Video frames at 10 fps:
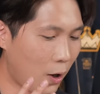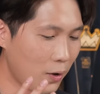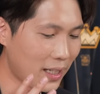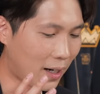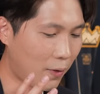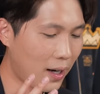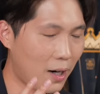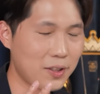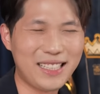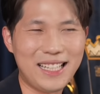นอกจากว่า
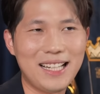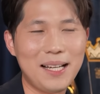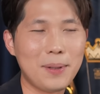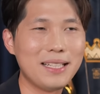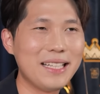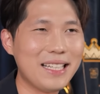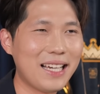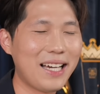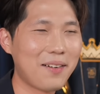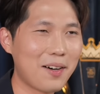เราจะคิดให้มันดี
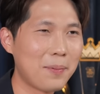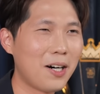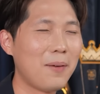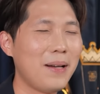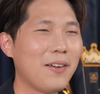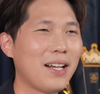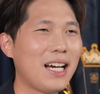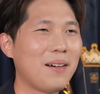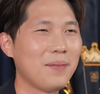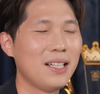ให้รอบคอบแล้ว
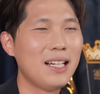นะครับ